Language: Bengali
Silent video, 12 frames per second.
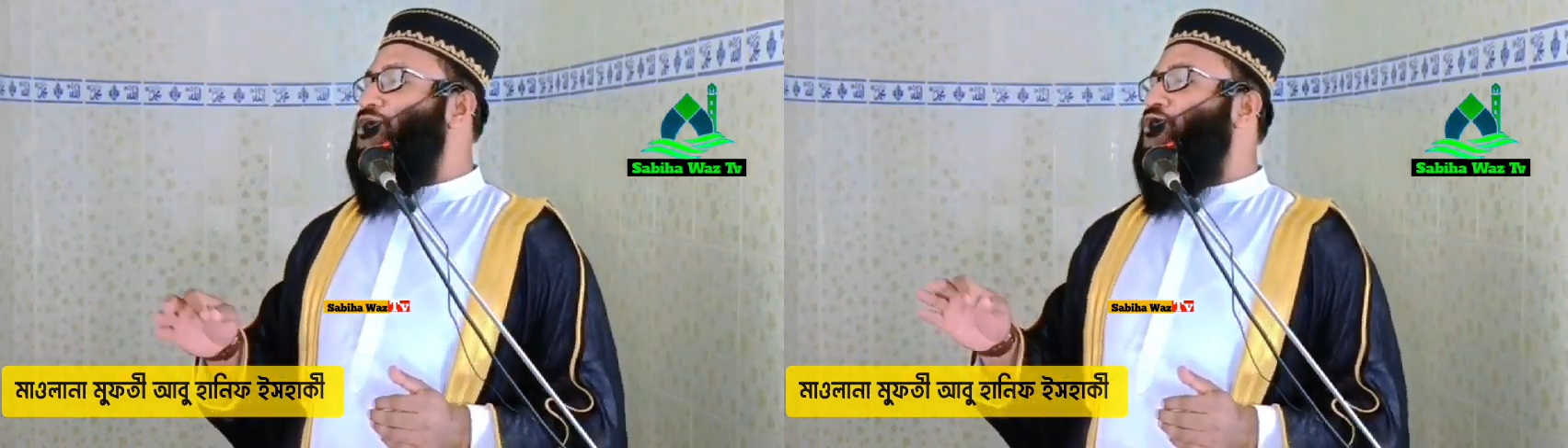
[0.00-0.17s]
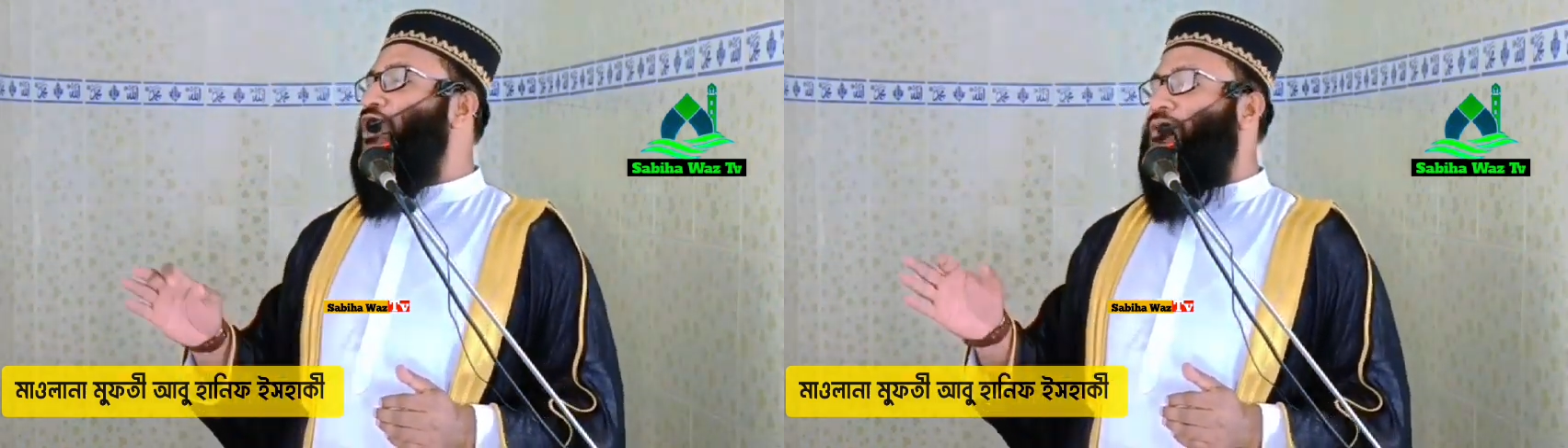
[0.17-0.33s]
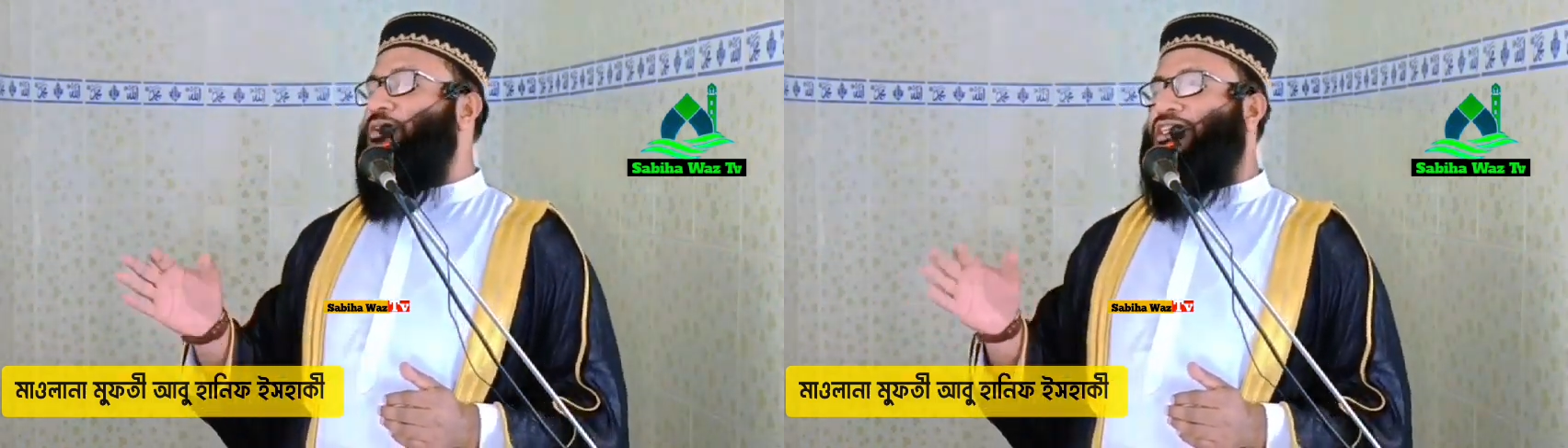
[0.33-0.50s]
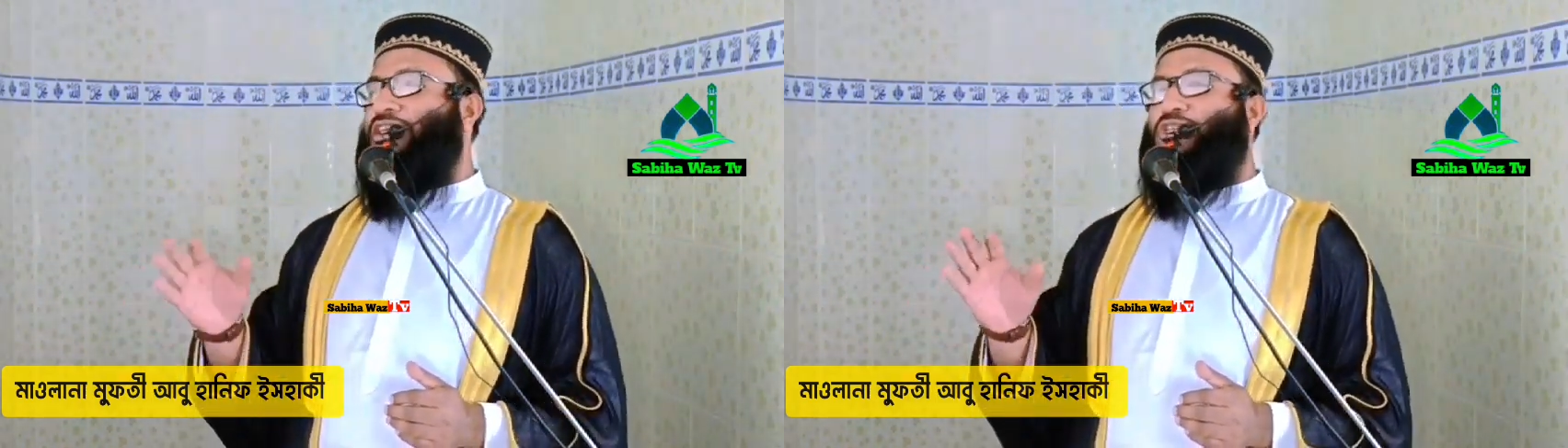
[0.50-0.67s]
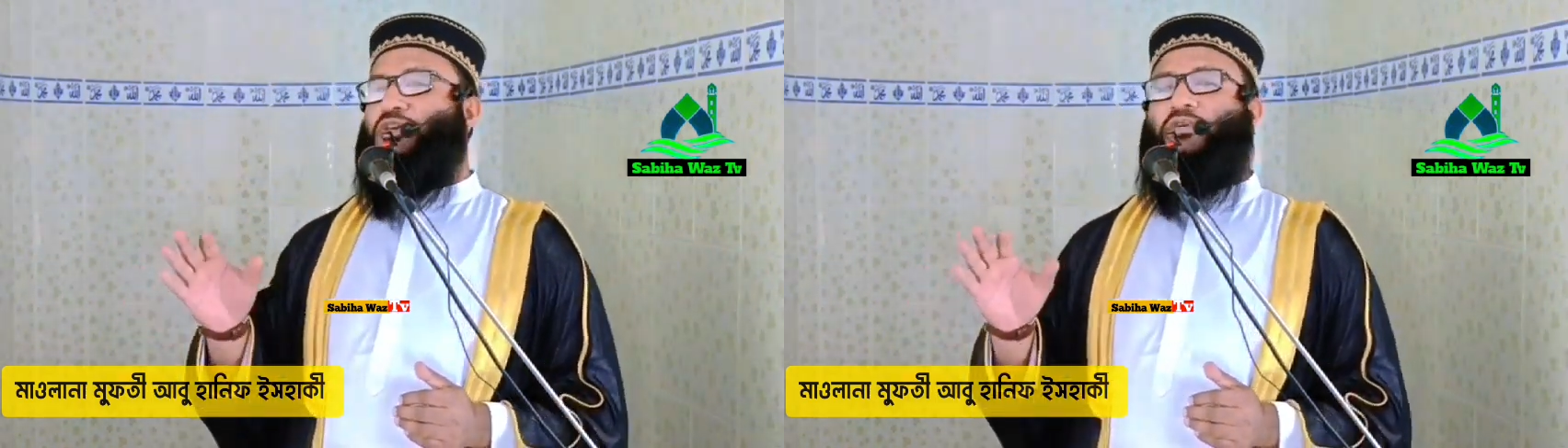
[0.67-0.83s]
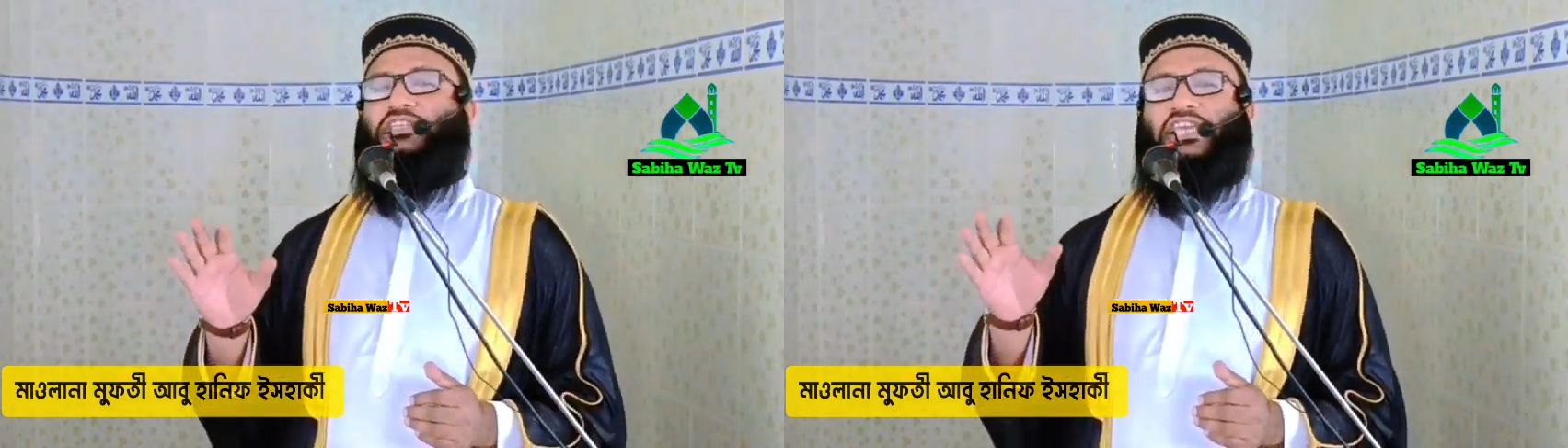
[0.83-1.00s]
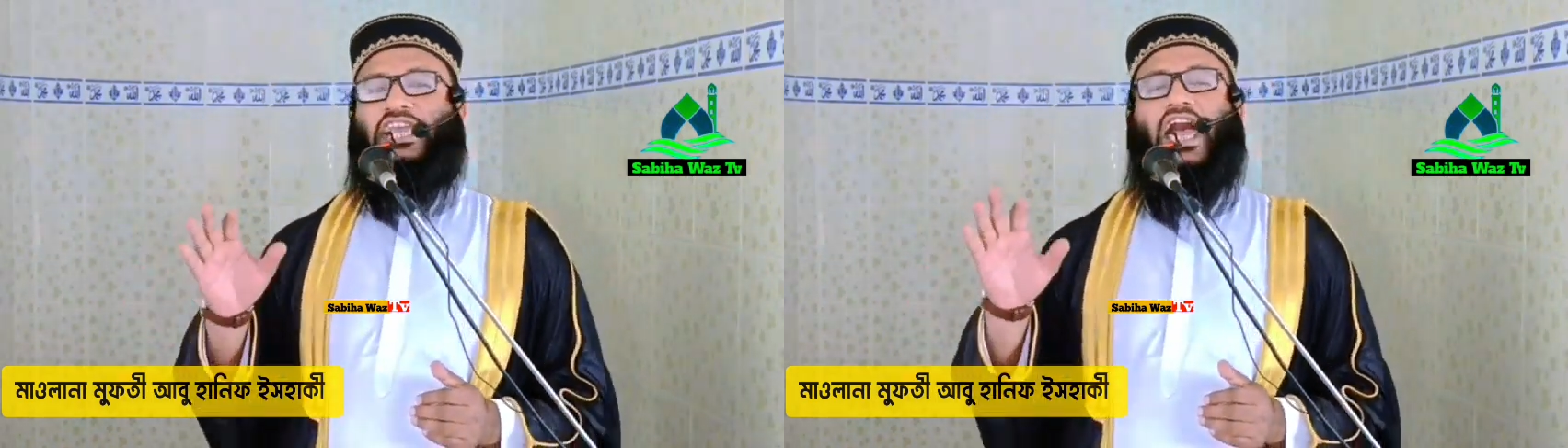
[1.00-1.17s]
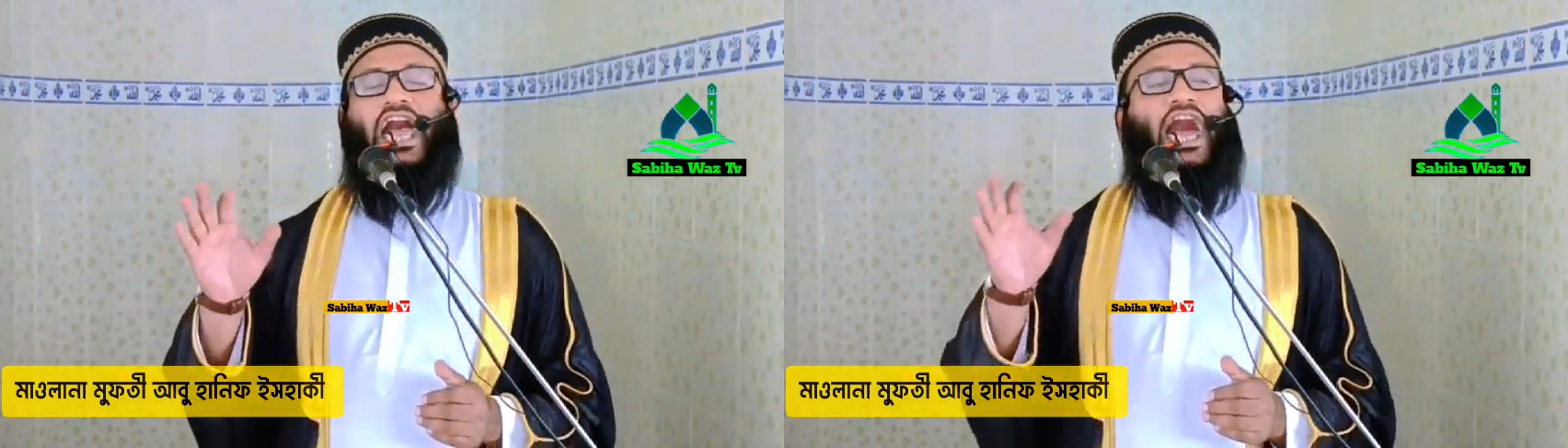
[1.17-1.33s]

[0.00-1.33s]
জন্য আমাদের সমাজে